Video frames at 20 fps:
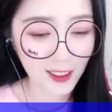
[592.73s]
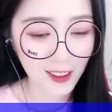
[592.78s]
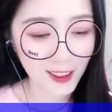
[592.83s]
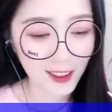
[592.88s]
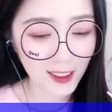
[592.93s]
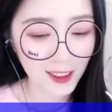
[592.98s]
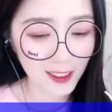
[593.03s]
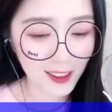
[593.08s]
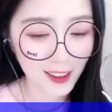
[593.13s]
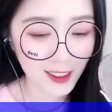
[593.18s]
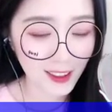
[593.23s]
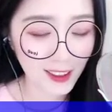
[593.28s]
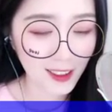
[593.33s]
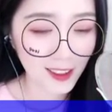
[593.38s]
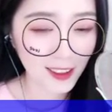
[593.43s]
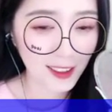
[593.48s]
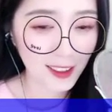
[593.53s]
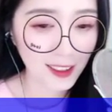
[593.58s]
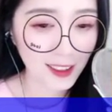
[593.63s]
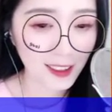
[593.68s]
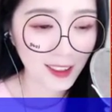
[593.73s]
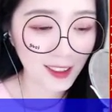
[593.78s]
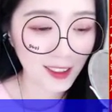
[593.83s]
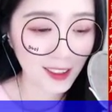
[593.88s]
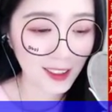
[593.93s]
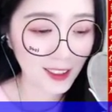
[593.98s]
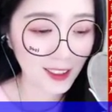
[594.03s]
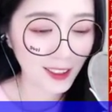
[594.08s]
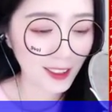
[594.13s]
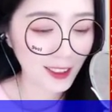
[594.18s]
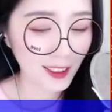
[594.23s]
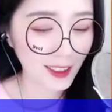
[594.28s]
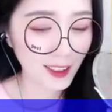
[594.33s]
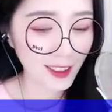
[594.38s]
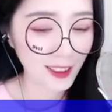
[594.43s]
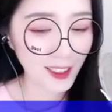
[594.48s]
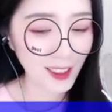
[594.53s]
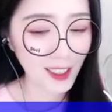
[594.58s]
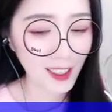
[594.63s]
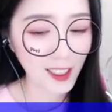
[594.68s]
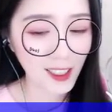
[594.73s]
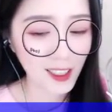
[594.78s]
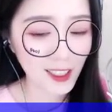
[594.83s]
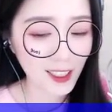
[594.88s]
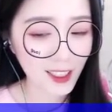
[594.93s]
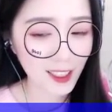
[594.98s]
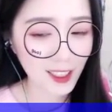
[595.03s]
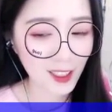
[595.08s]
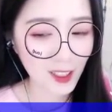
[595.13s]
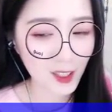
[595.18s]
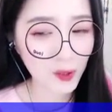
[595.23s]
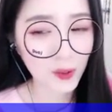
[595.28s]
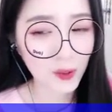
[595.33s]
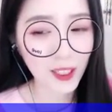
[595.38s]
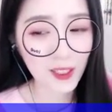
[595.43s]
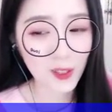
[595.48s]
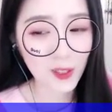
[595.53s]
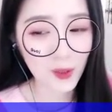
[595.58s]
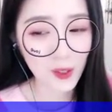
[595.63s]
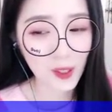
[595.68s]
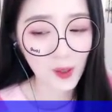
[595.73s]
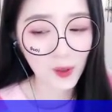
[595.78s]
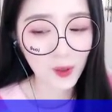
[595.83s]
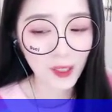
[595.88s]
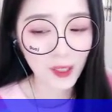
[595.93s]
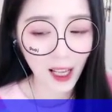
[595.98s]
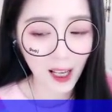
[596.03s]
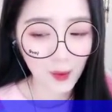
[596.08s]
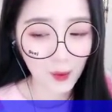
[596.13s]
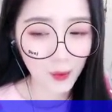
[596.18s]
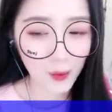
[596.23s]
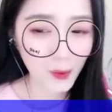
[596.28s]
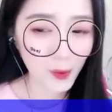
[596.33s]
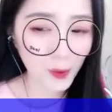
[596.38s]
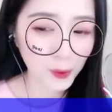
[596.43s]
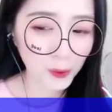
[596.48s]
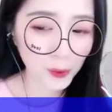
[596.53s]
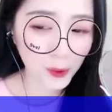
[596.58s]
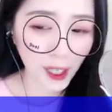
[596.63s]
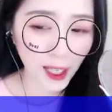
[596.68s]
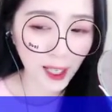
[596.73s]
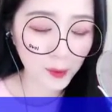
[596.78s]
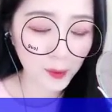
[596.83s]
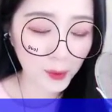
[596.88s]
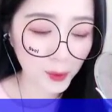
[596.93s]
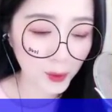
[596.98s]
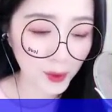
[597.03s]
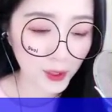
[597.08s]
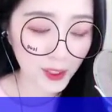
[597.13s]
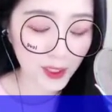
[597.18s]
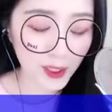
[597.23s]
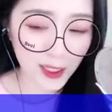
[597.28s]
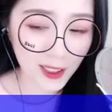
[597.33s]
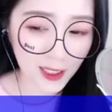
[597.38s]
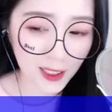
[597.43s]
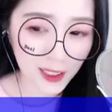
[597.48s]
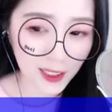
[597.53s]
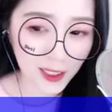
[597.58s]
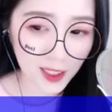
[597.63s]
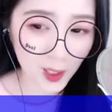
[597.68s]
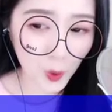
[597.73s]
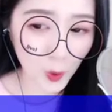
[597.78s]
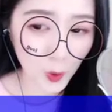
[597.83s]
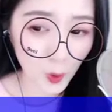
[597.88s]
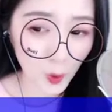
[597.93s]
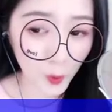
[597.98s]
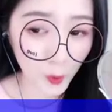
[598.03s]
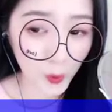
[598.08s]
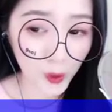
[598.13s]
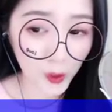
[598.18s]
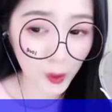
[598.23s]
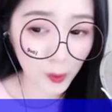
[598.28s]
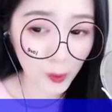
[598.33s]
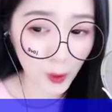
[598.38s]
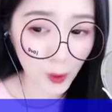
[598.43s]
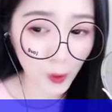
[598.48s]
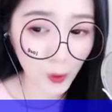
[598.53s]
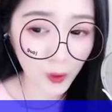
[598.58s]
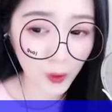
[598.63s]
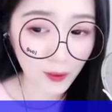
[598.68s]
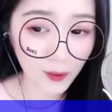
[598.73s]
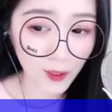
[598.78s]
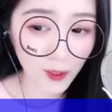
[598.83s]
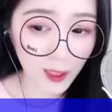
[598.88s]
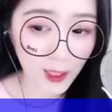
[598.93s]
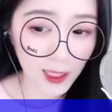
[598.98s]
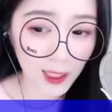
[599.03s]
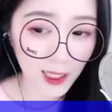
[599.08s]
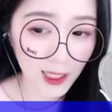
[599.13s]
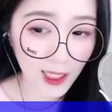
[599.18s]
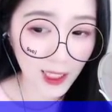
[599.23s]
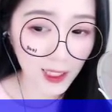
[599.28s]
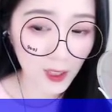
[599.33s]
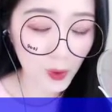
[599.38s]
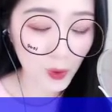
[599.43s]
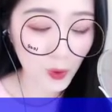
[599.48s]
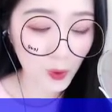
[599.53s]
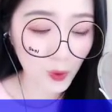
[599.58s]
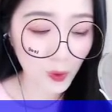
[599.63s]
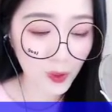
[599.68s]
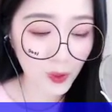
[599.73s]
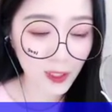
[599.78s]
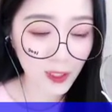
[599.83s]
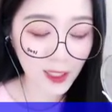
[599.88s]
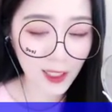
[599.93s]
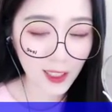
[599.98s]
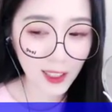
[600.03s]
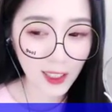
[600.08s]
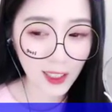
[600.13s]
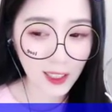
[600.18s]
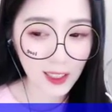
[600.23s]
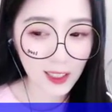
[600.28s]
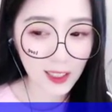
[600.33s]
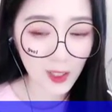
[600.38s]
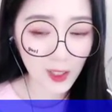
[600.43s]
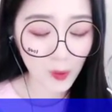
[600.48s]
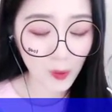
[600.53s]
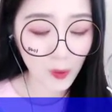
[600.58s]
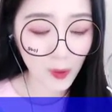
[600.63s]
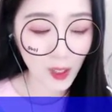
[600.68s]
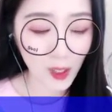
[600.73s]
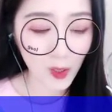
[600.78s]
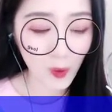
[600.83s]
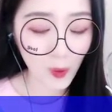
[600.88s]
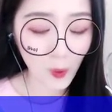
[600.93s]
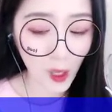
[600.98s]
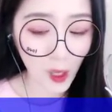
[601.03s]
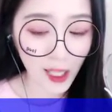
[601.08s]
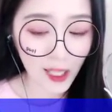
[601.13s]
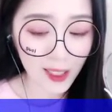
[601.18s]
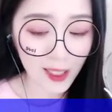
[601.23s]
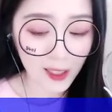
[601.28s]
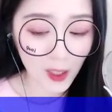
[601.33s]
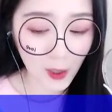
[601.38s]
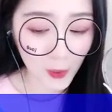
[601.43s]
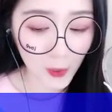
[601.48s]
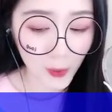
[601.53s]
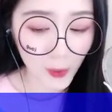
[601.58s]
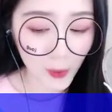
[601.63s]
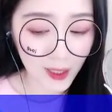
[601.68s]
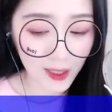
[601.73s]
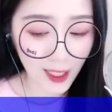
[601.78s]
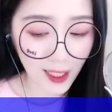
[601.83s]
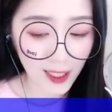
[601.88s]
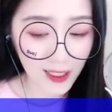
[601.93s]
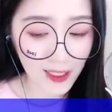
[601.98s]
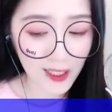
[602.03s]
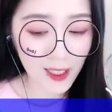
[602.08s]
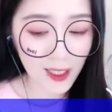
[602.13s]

他轻佻的抬手捏住杨芷衡白皙下颌，杨芷衡闪身躲开，他唇角却扯出一抹轻薄的笑，